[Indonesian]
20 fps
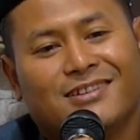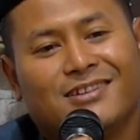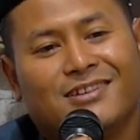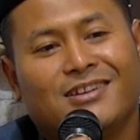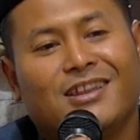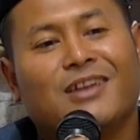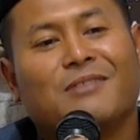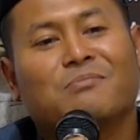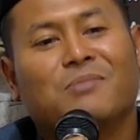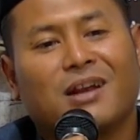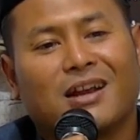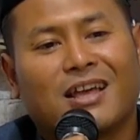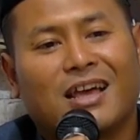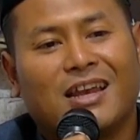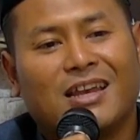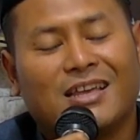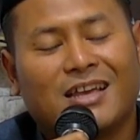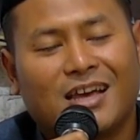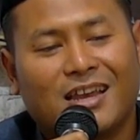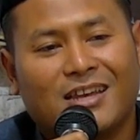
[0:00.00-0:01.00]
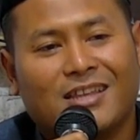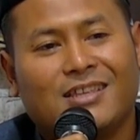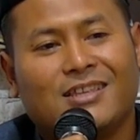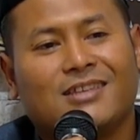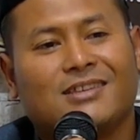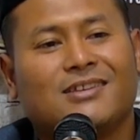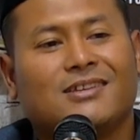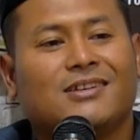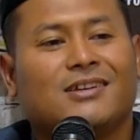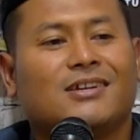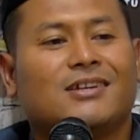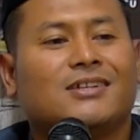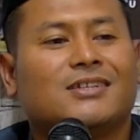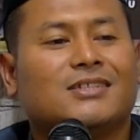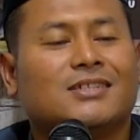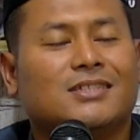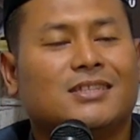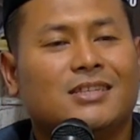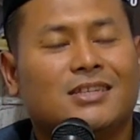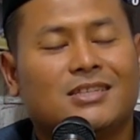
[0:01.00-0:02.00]
Dan berkali-kali. Nah,
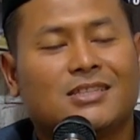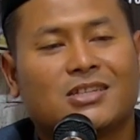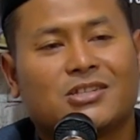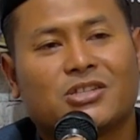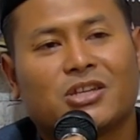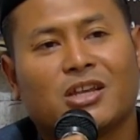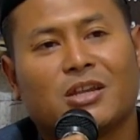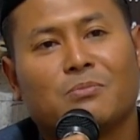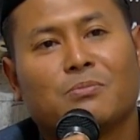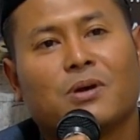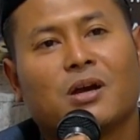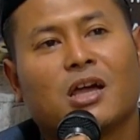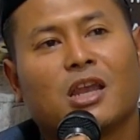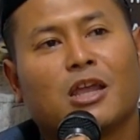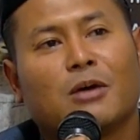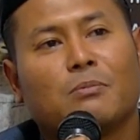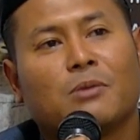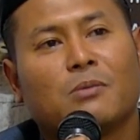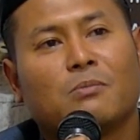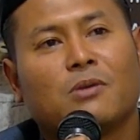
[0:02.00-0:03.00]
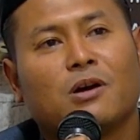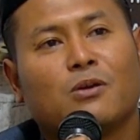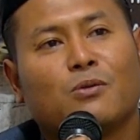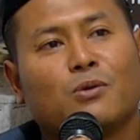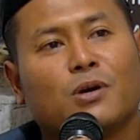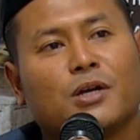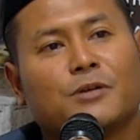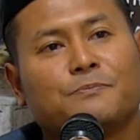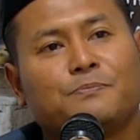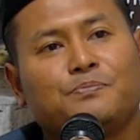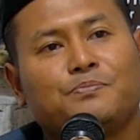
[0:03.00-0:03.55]
jadi kita sharing pengalaman bahwa